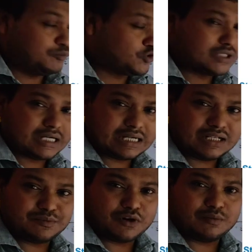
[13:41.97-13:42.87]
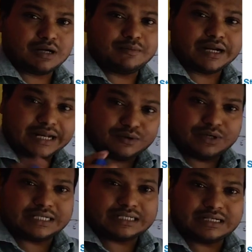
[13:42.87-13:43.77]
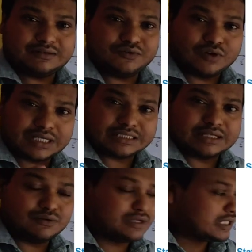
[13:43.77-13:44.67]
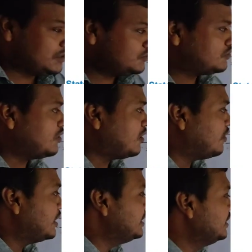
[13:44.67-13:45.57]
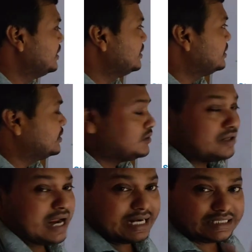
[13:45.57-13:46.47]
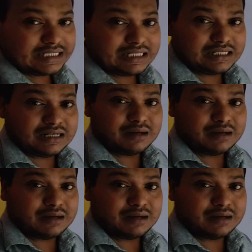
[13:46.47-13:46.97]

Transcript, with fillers: বুস্টার ট্রান্সফরমার বা রেগুলেটর ভোল্টেজ রেগুলেটর ইউজ করা হয় সেজন্য অ্যাডিশনাল